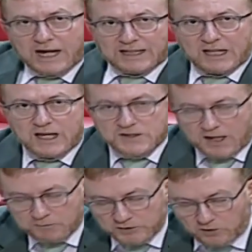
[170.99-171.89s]
هذا
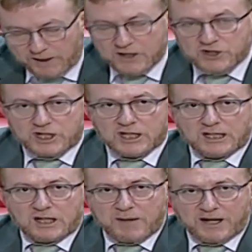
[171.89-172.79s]
الحصار المضروب على
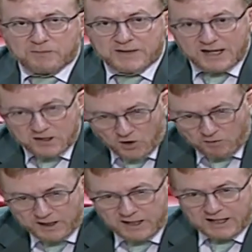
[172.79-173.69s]
الشركات المغربيه اليوم